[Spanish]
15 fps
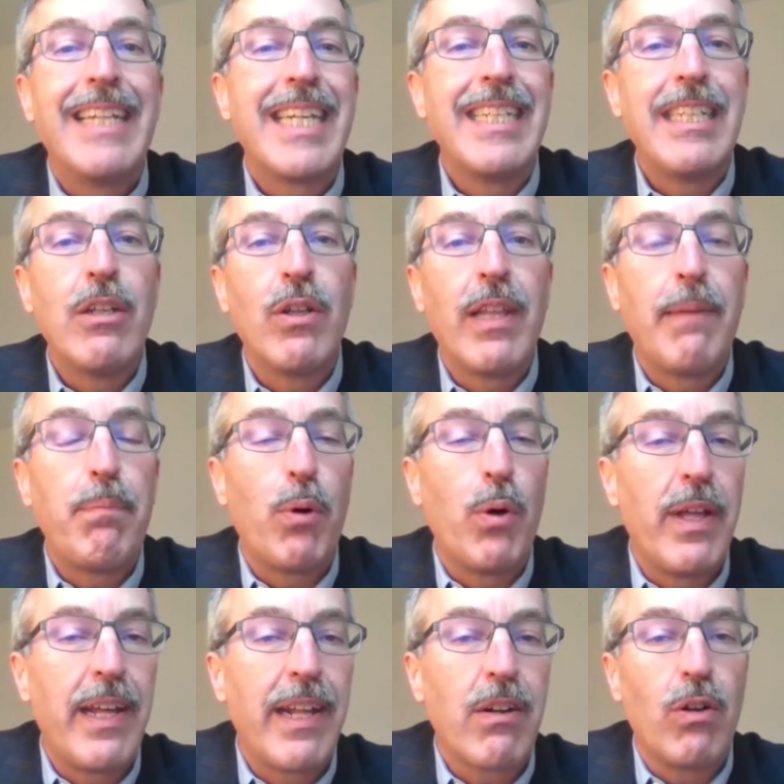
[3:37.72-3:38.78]
el sentido de
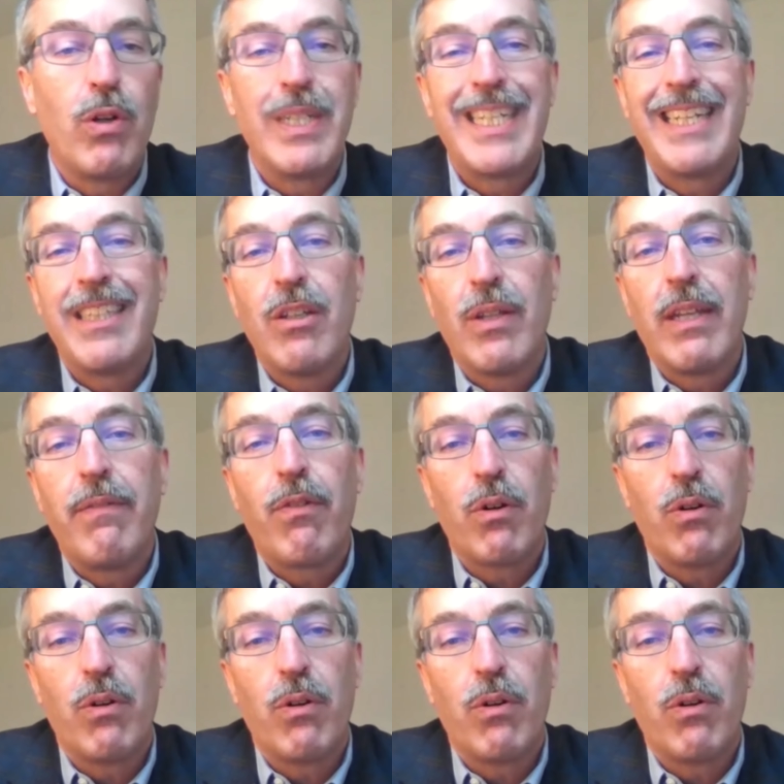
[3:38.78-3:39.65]
poder o, el sentido